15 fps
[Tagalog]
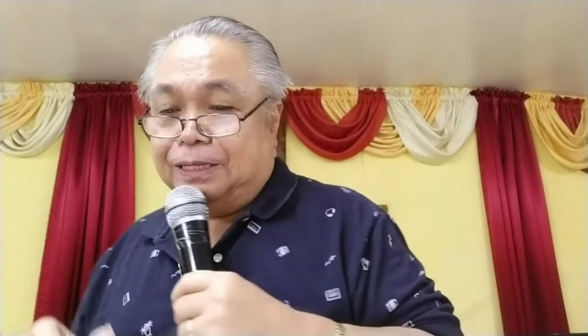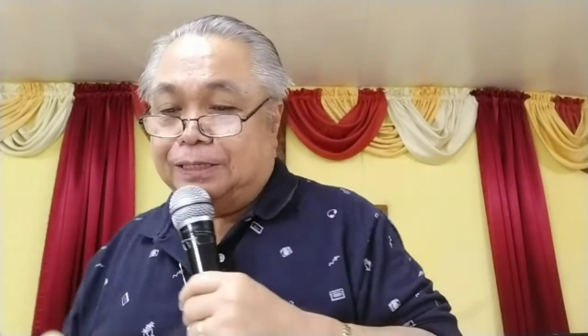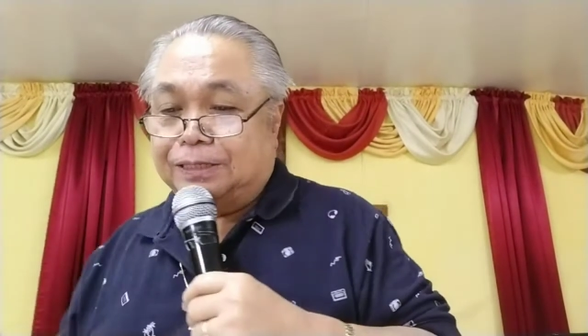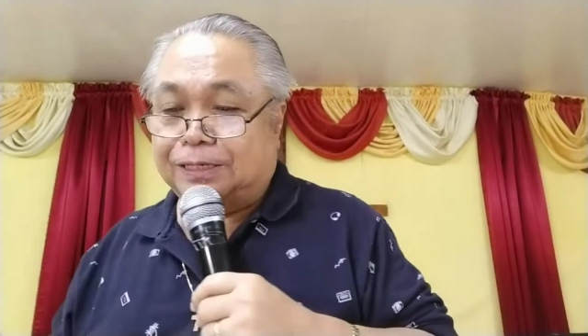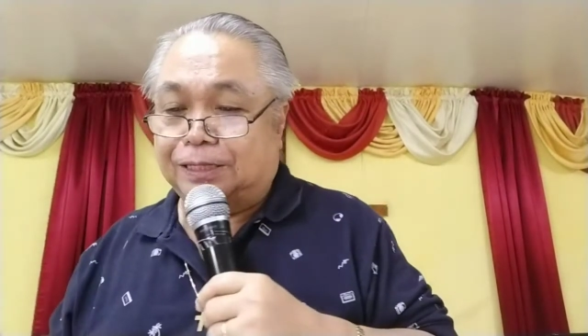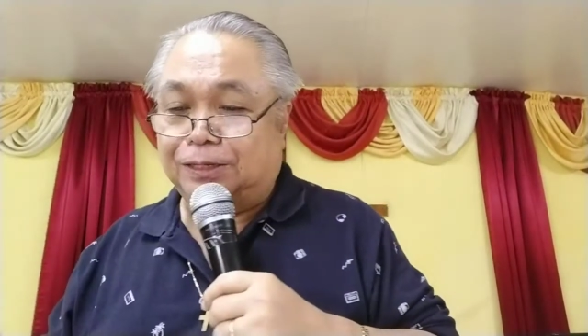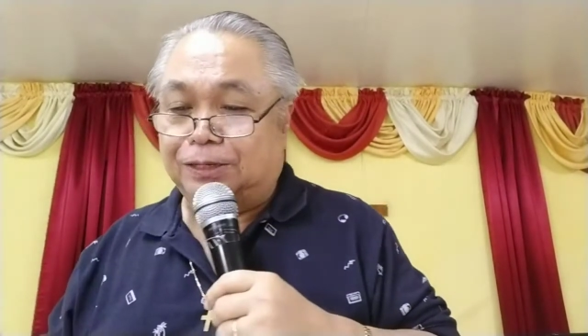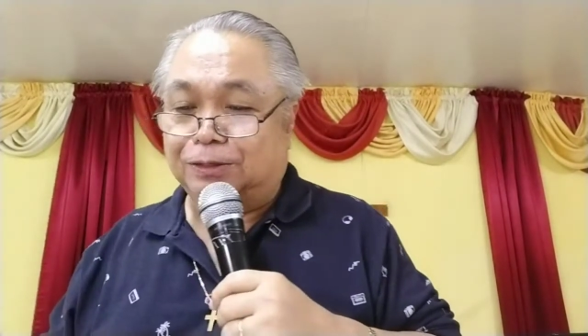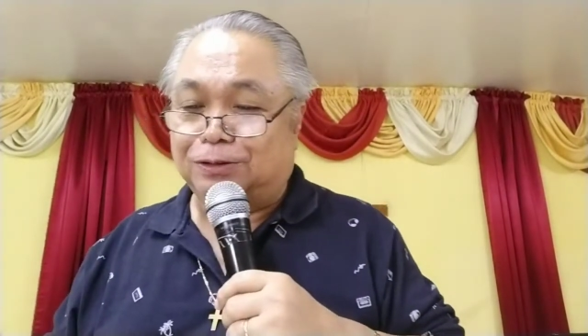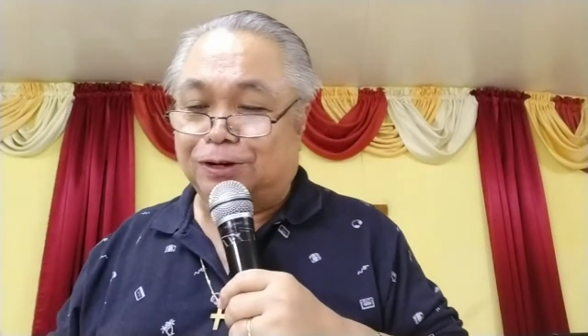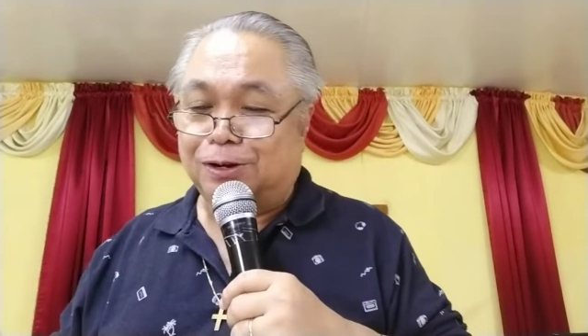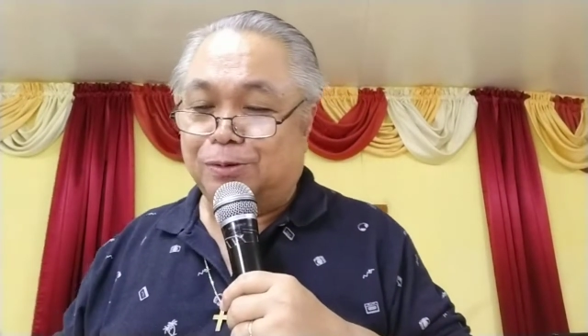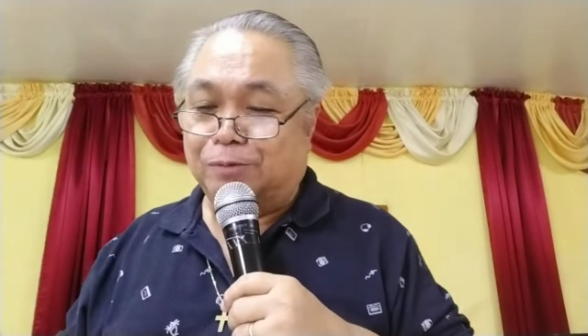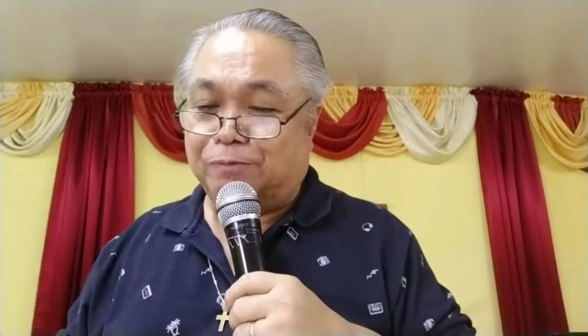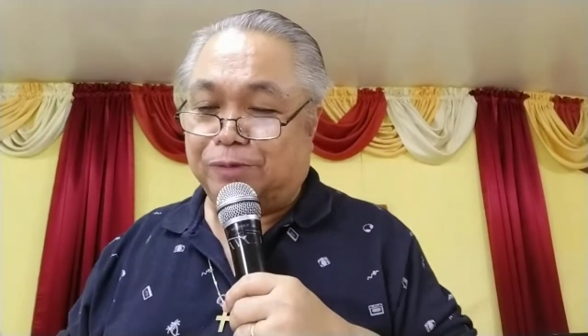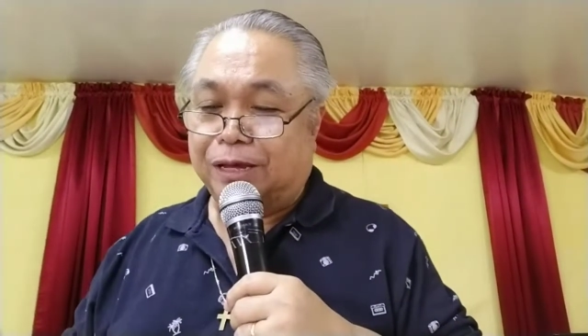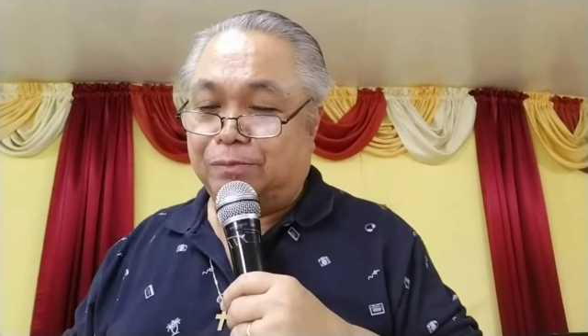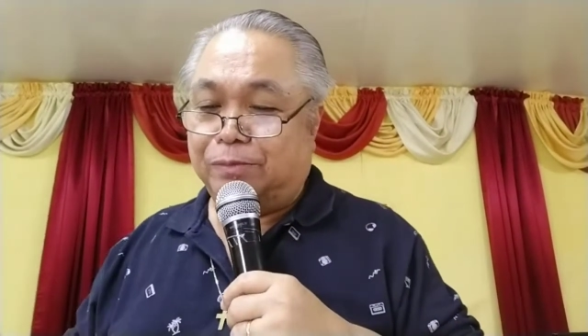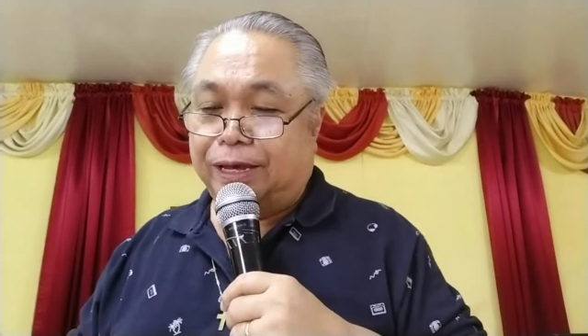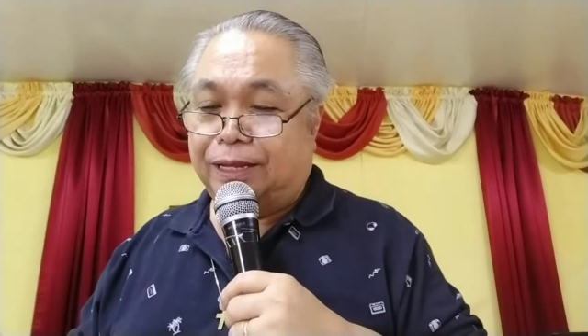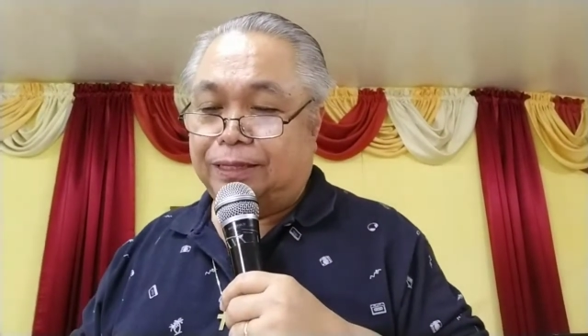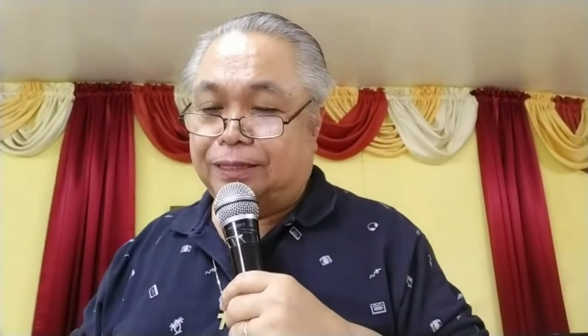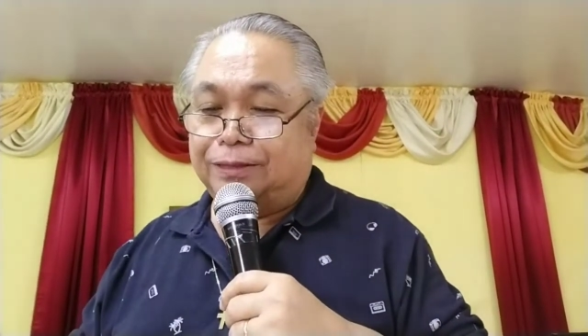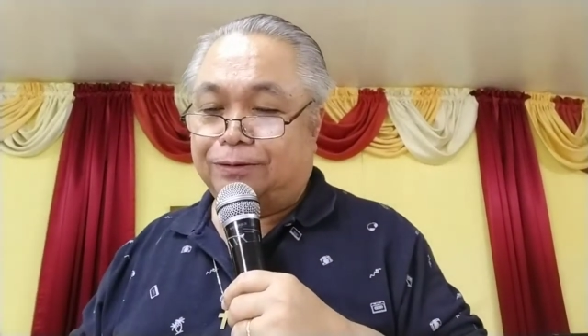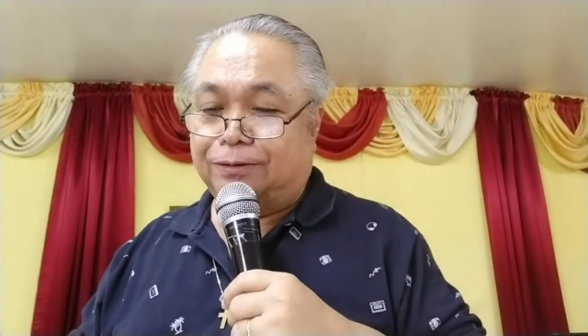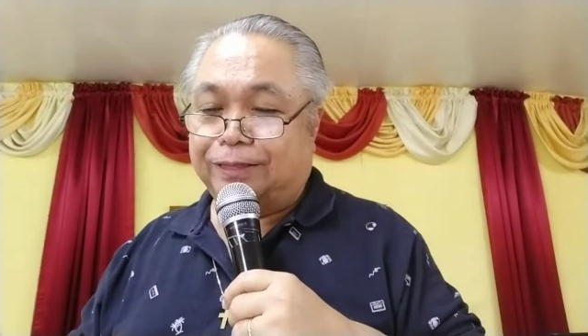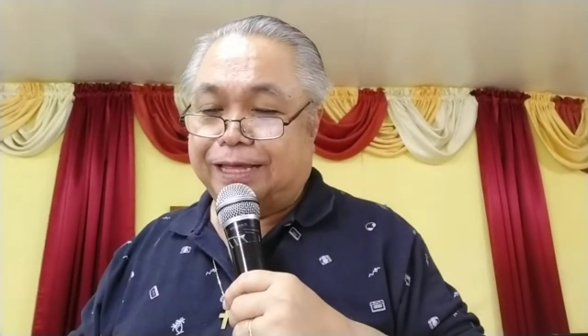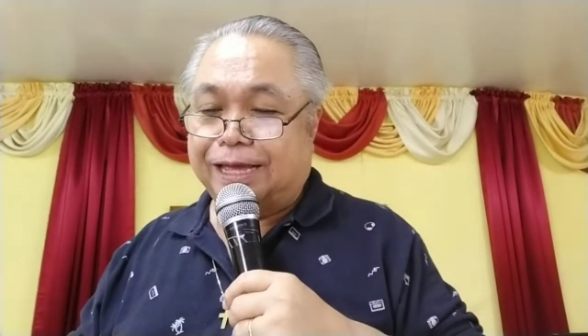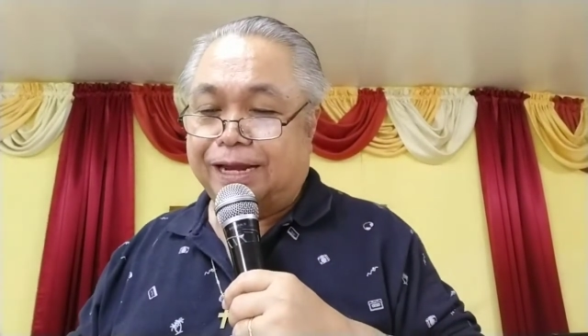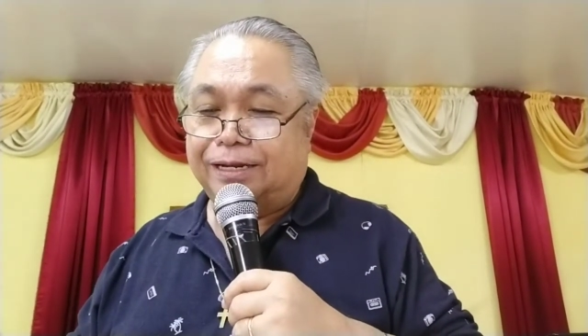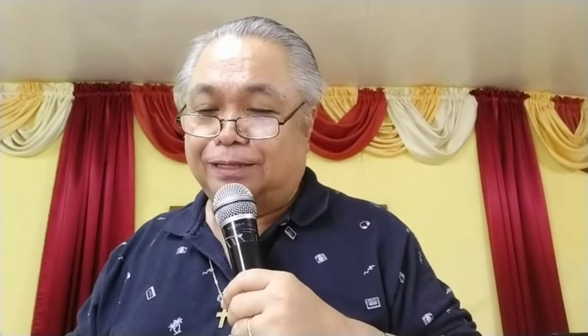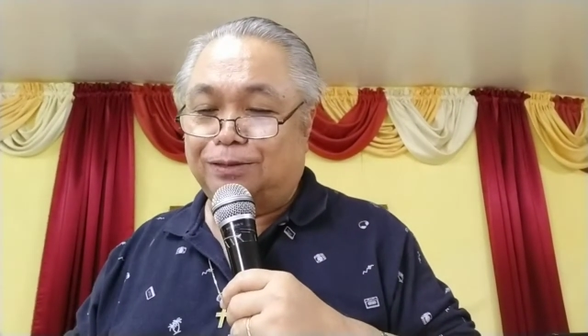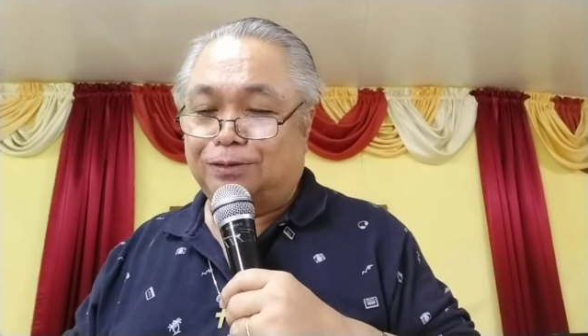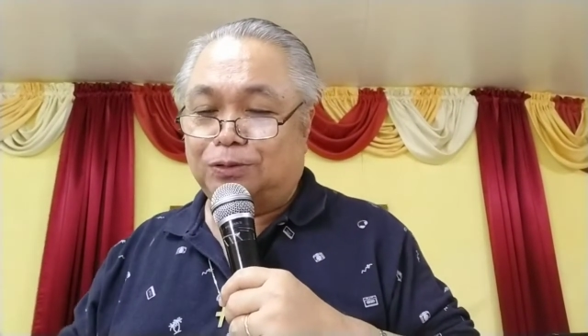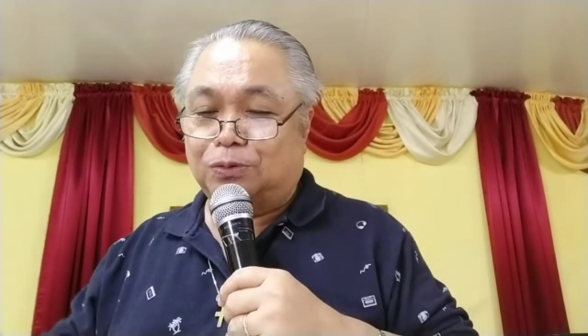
Sa Deuteronomy 5, 8 to 10,